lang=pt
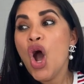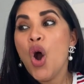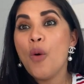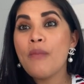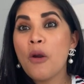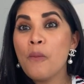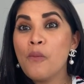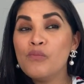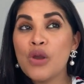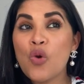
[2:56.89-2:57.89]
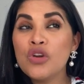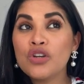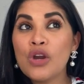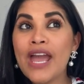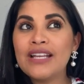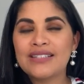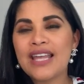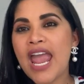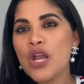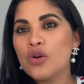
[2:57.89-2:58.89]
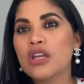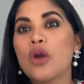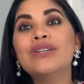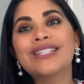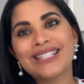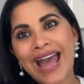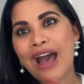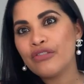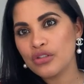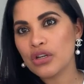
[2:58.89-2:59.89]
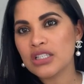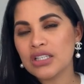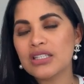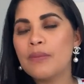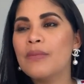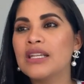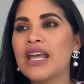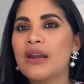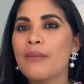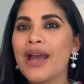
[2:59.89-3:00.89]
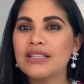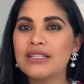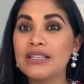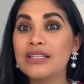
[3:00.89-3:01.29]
O meu, meu único receio que eu estava durante a semana era mais assim,